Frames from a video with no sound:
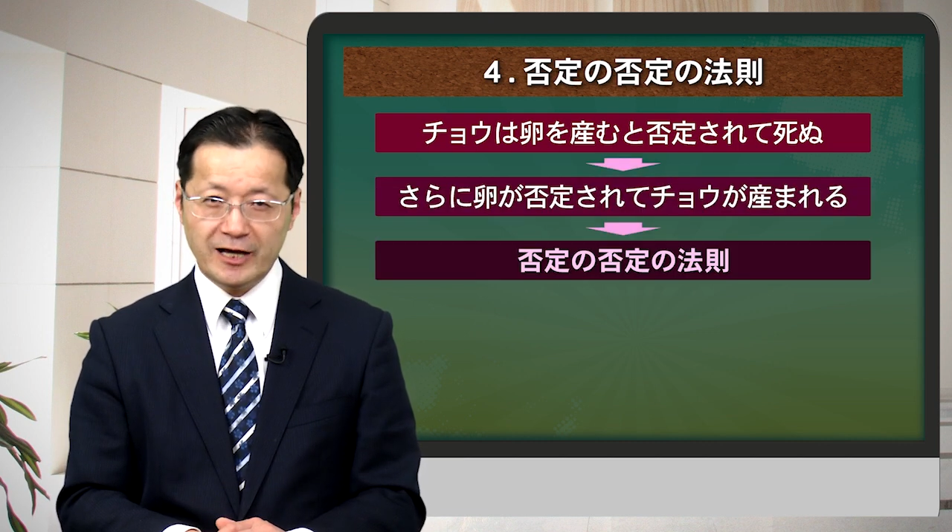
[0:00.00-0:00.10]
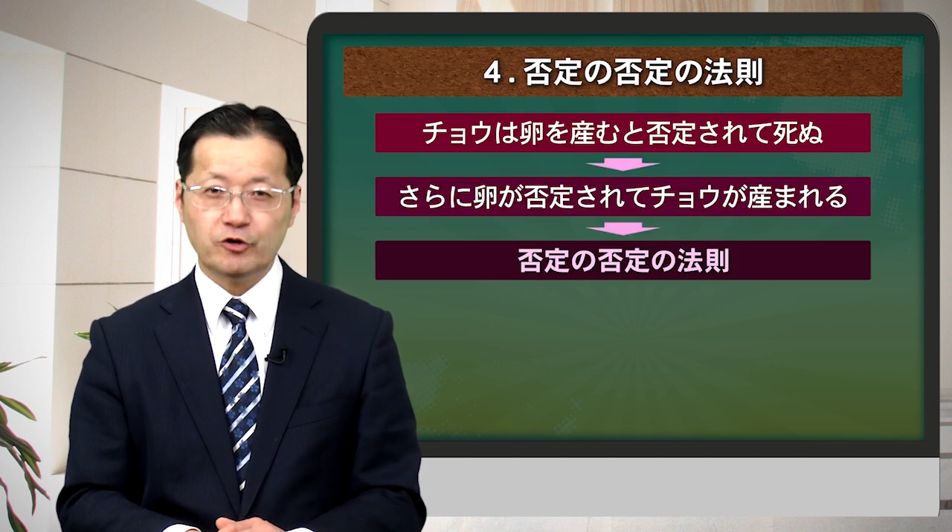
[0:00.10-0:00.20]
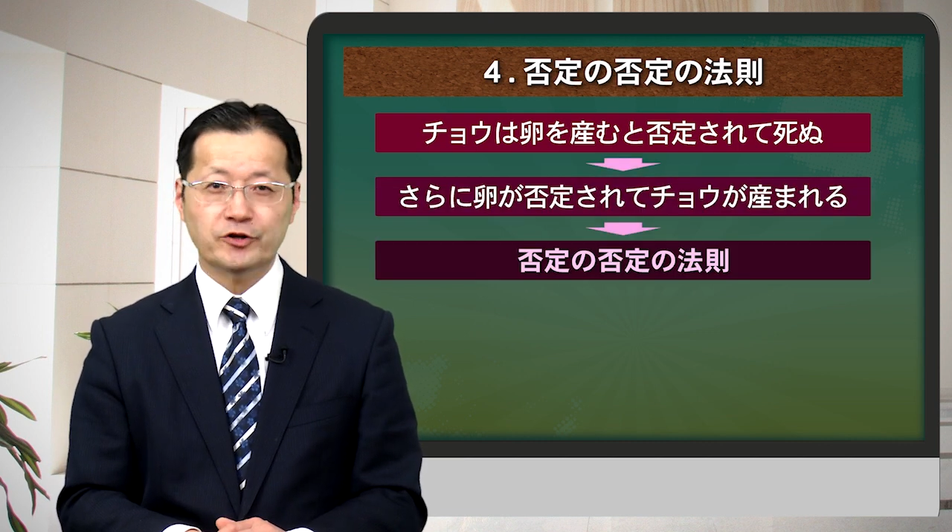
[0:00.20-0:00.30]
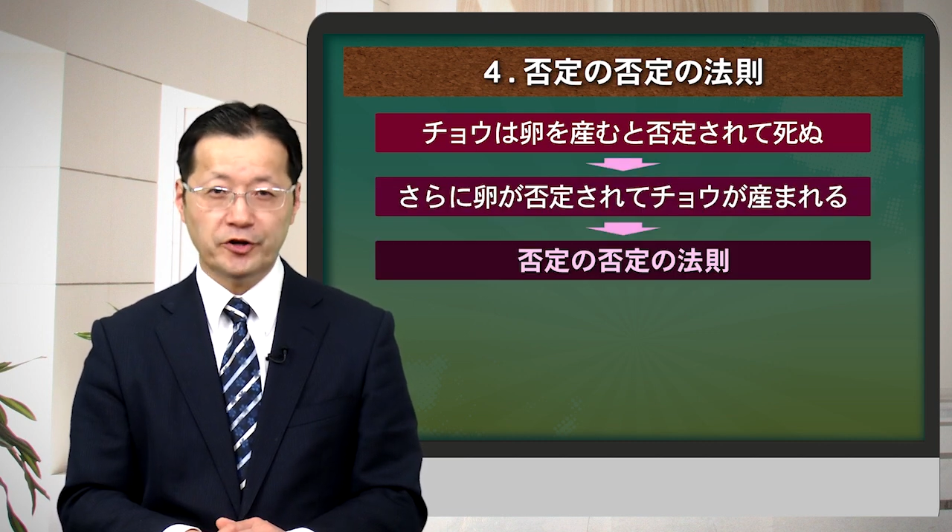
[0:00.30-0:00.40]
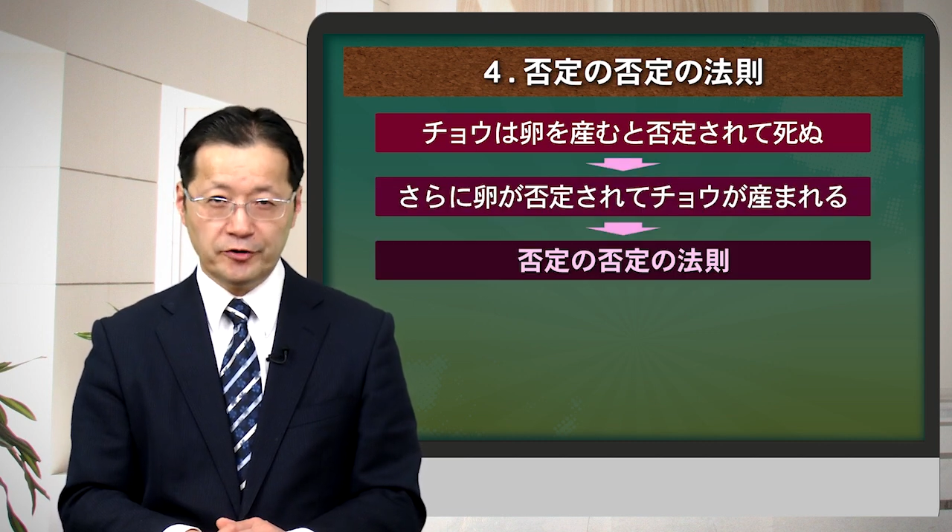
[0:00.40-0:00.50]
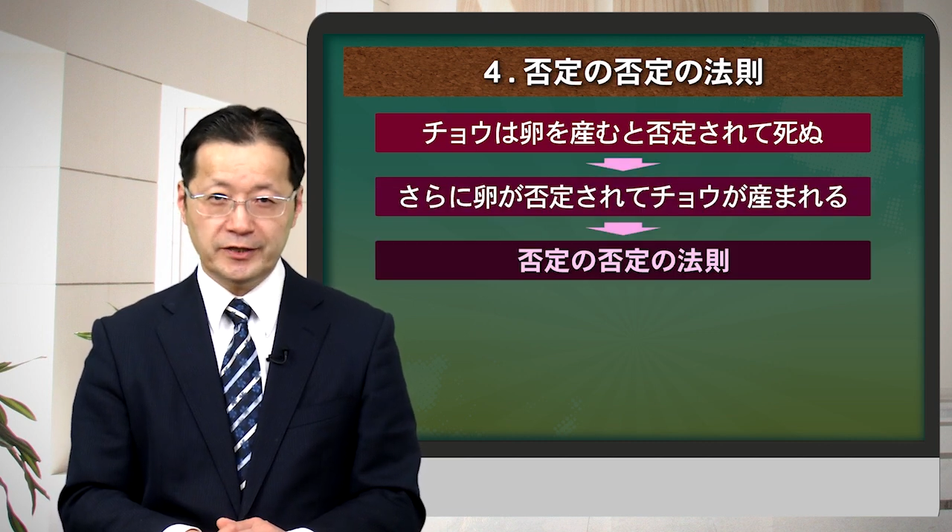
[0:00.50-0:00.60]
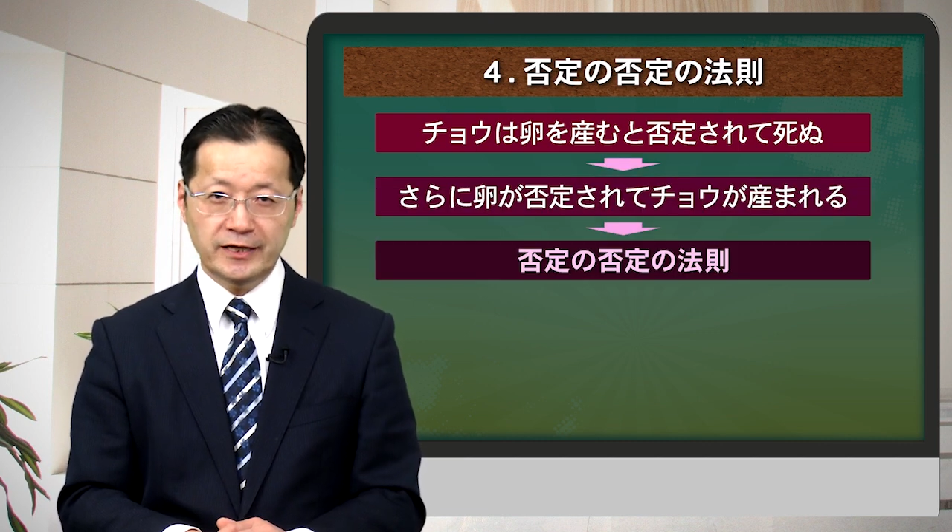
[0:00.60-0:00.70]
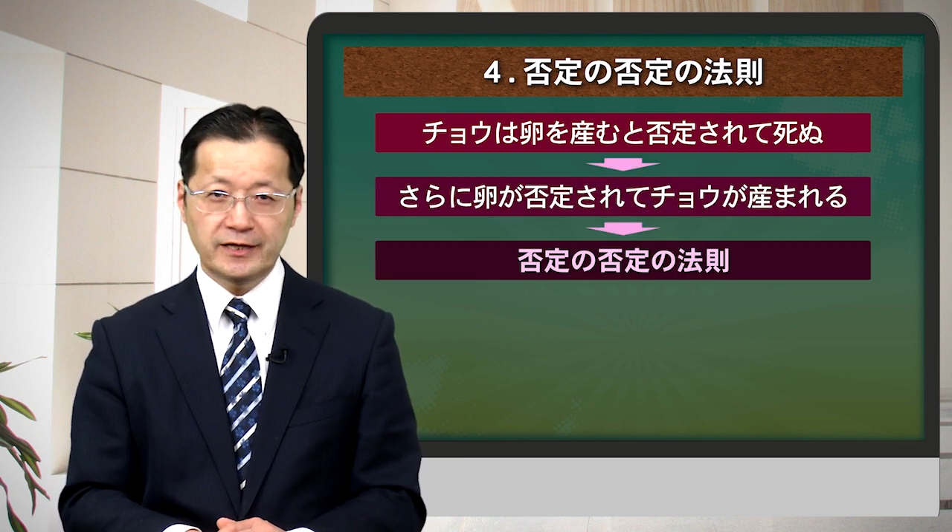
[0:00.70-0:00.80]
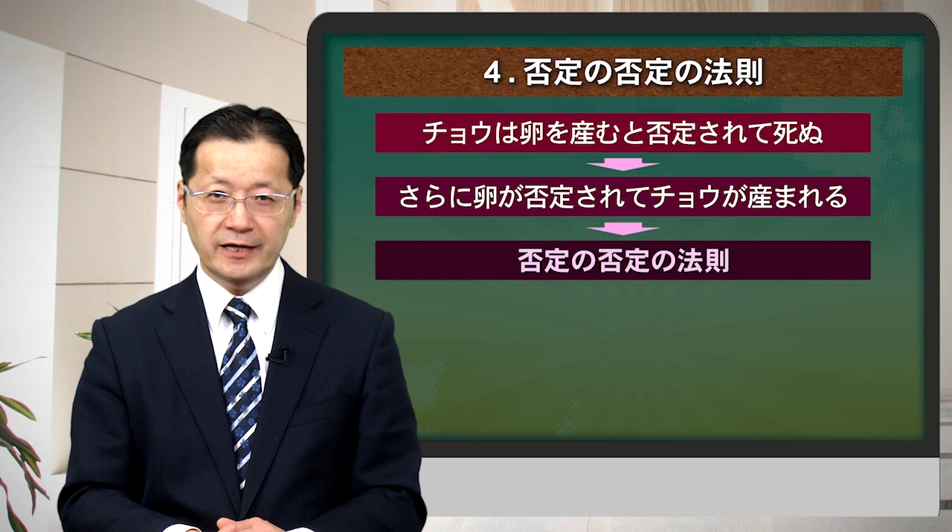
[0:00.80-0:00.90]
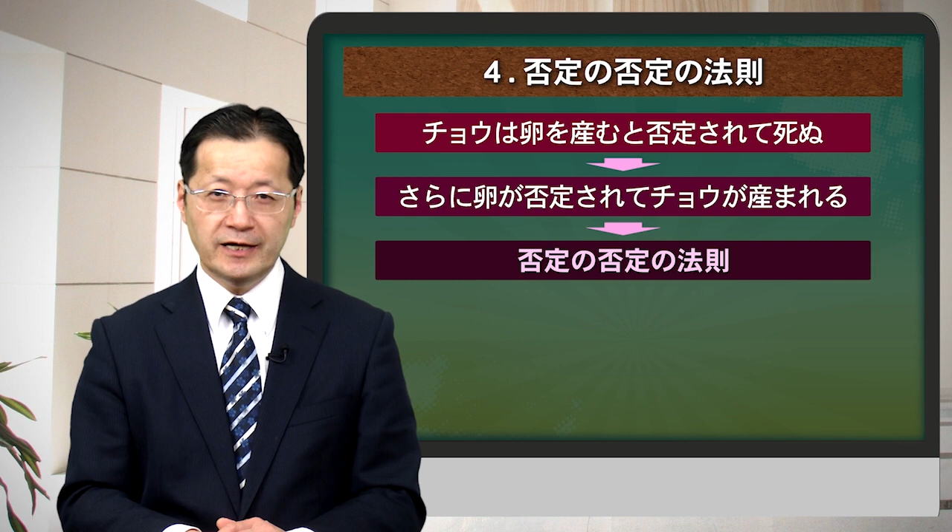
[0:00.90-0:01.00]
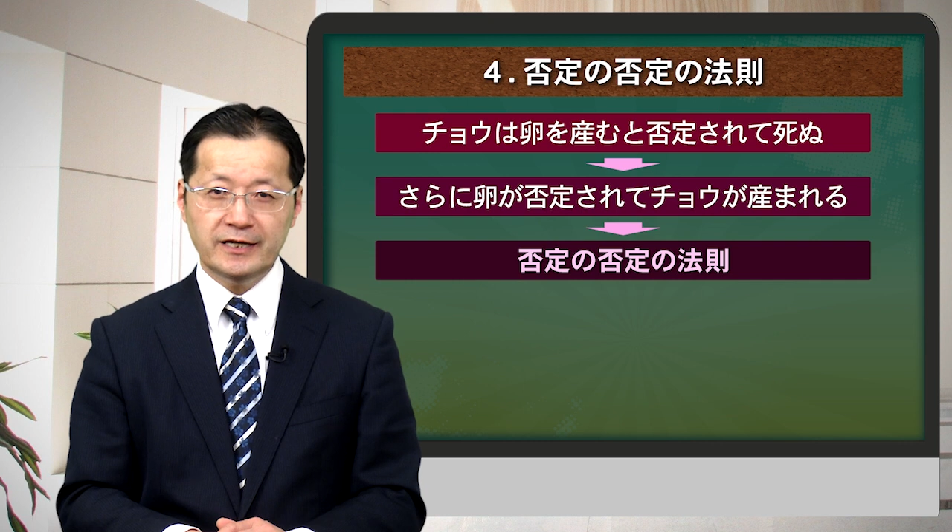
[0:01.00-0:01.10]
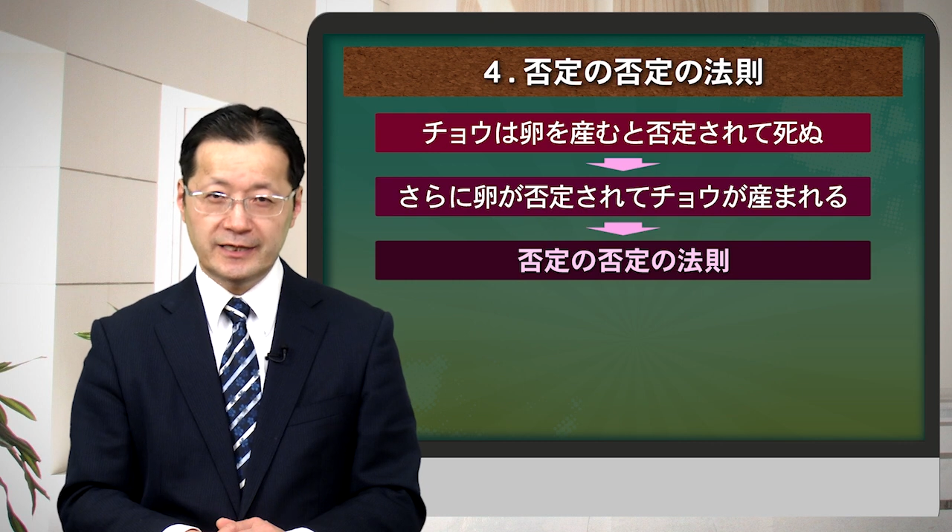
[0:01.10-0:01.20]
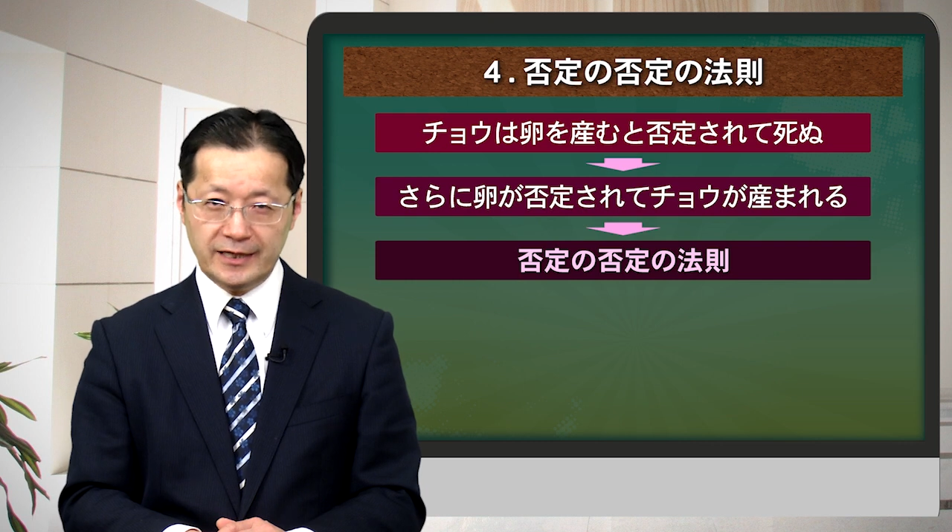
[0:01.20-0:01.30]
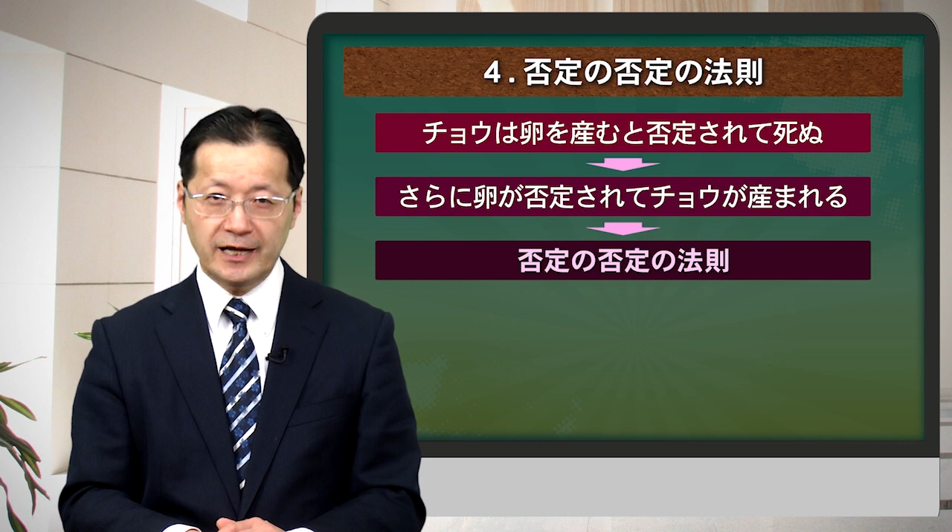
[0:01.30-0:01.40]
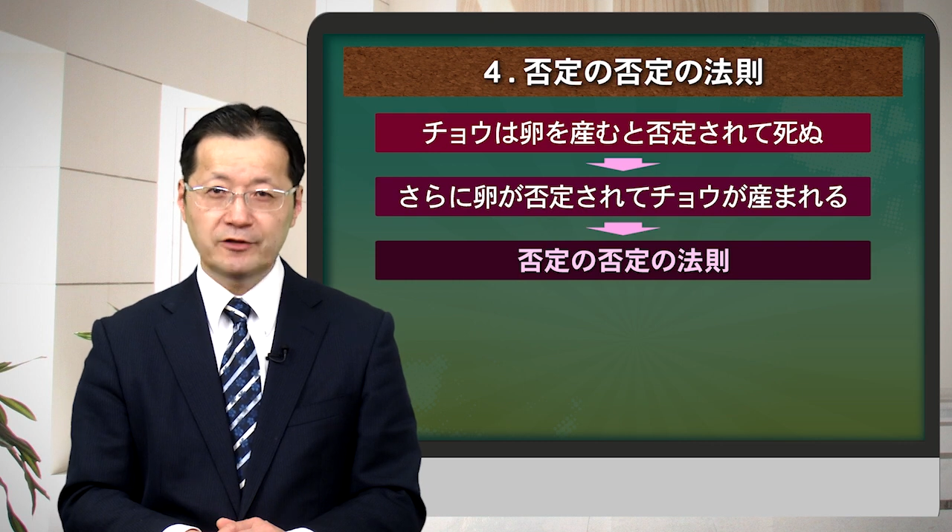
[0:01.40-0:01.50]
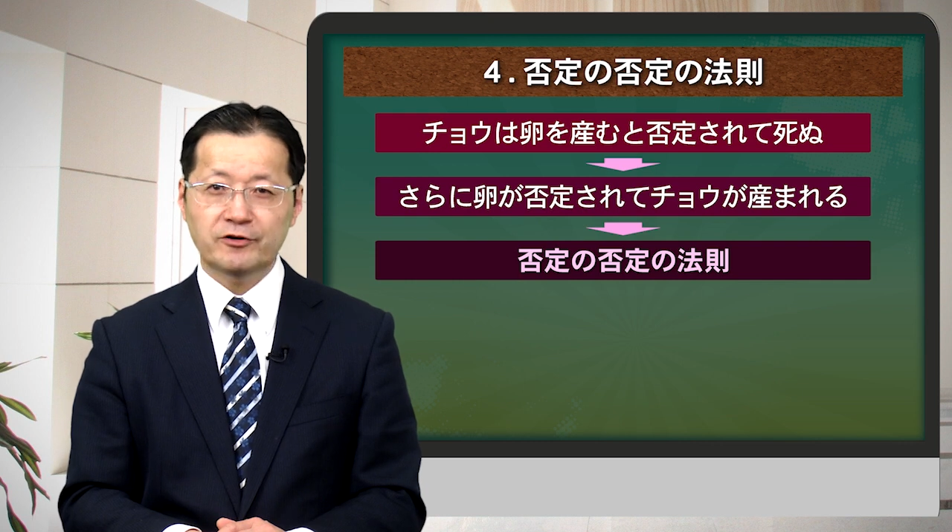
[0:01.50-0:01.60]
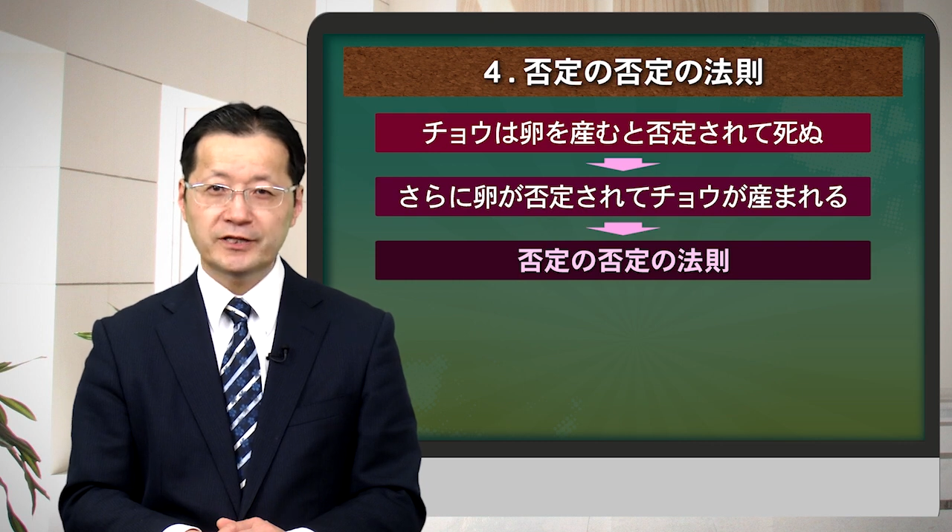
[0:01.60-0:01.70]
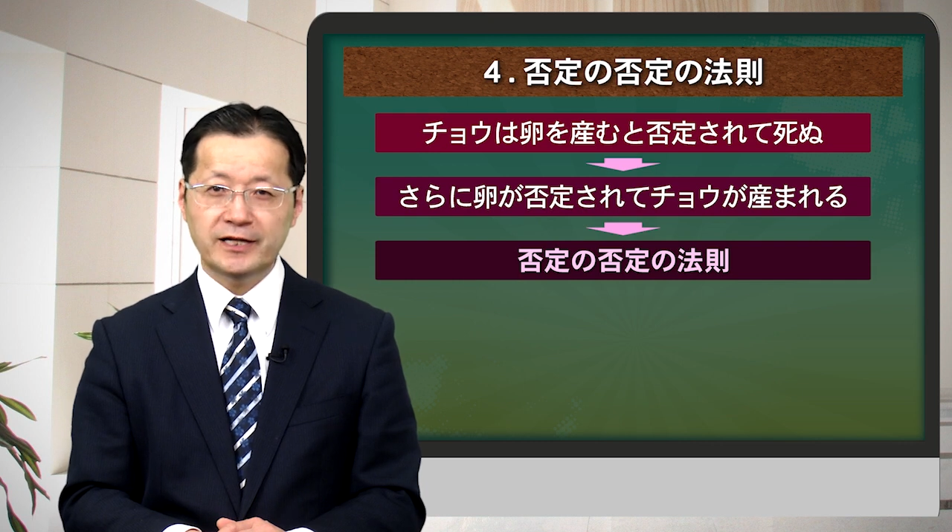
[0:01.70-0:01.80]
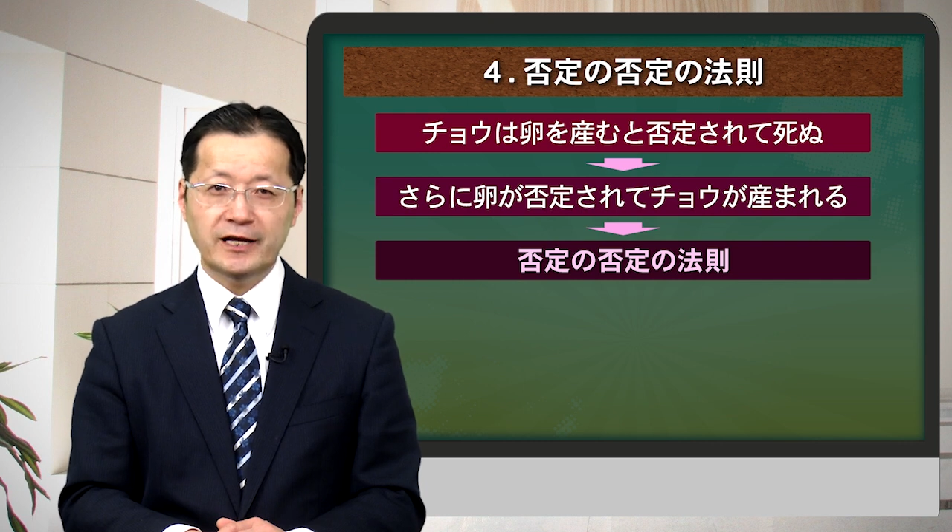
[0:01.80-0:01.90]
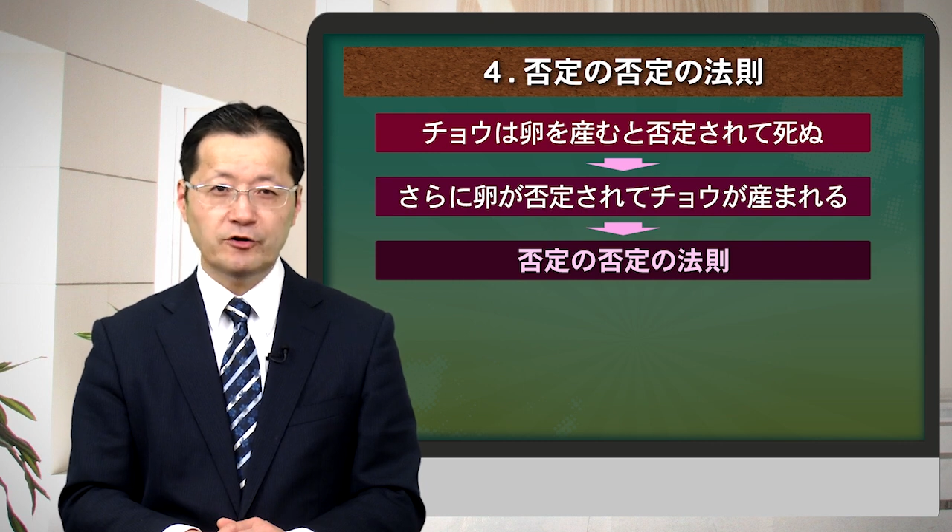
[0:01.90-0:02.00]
このように否定の否定